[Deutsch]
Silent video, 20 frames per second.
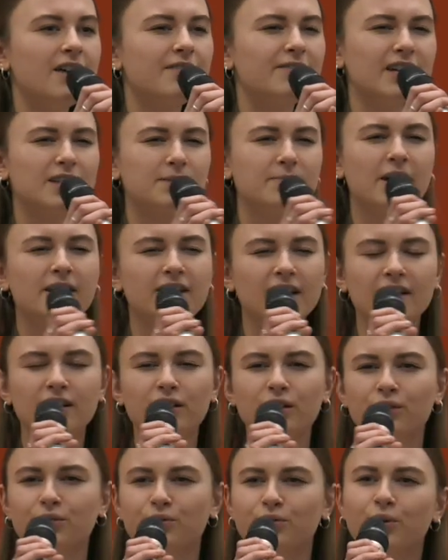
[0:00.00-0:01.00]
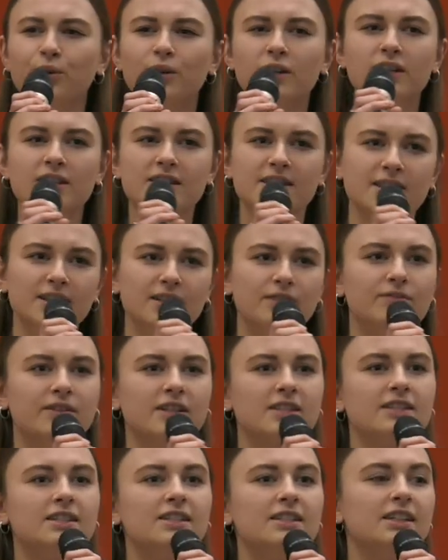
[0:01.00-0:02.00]
was macht eigentlich wirklich Sinn,
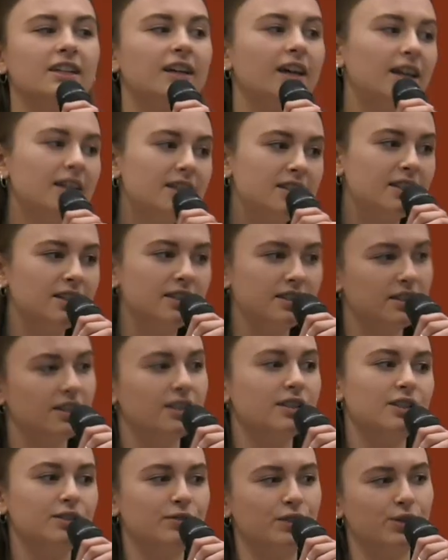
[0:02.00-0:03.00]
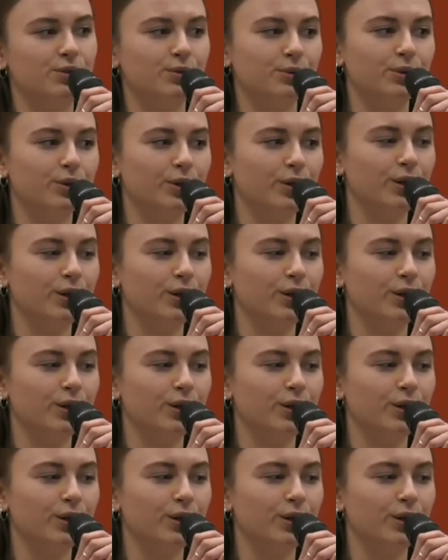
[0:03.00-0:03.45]
was sind die richtigen Dinge, die wir tun